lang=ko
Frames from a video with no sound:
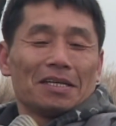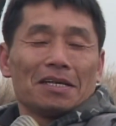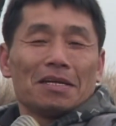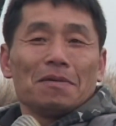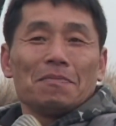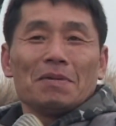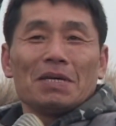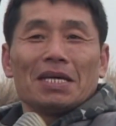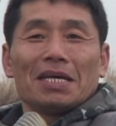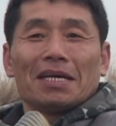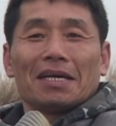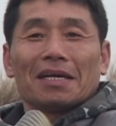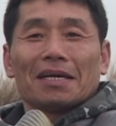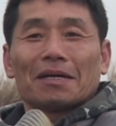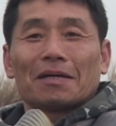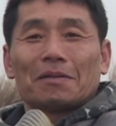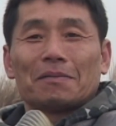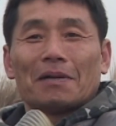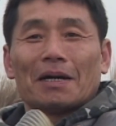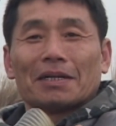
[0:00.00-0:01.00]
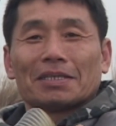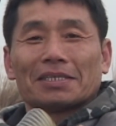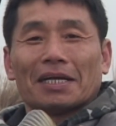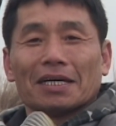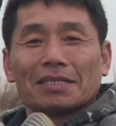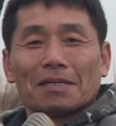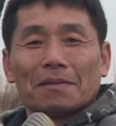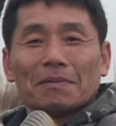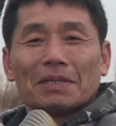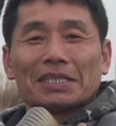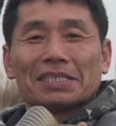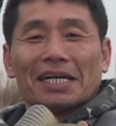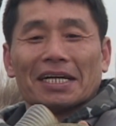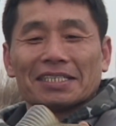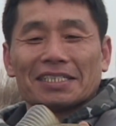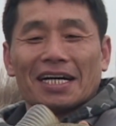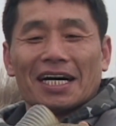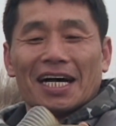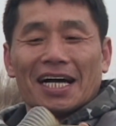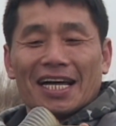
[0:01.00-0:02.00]
힘이 아마 장사입니다
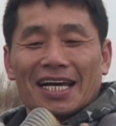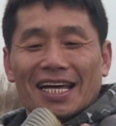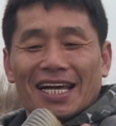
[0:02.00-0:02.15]
장사.